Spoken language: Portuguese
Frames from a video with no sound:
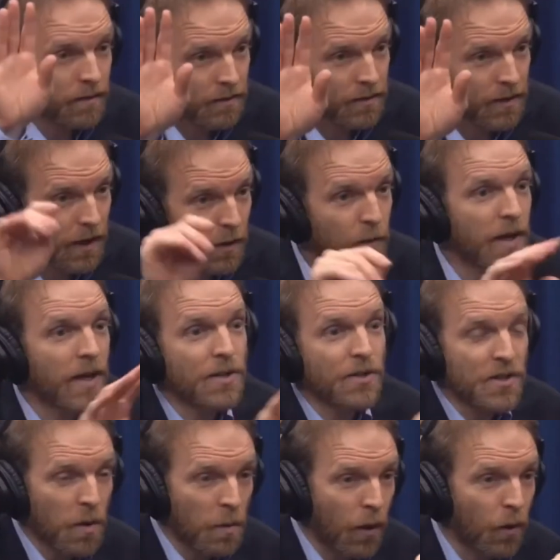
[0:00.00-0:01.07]
eu queria
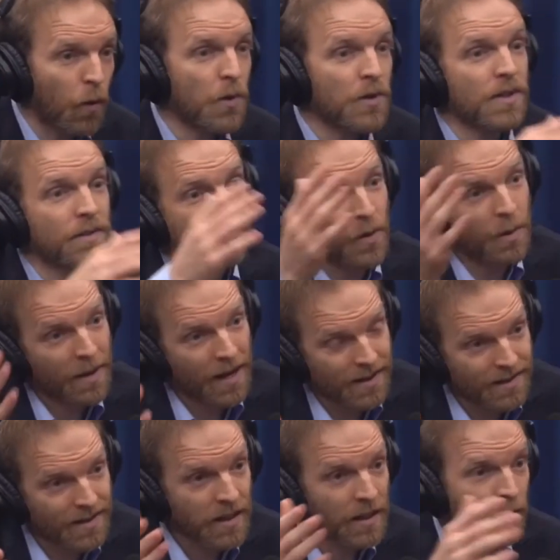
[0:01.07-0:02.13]
dizer uma coisa, não é bem
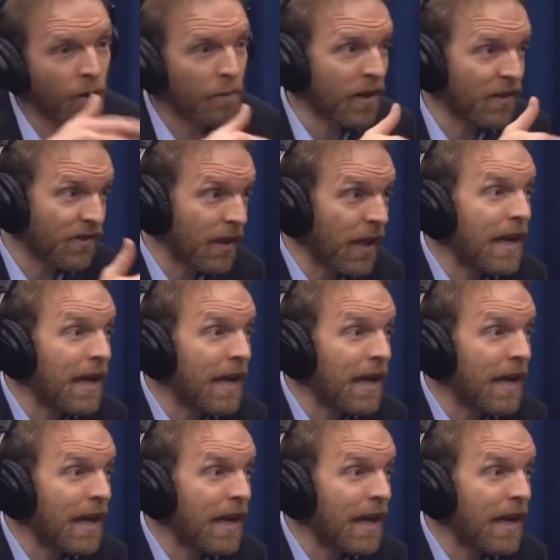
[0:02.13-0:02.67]
assim, não é bem assim.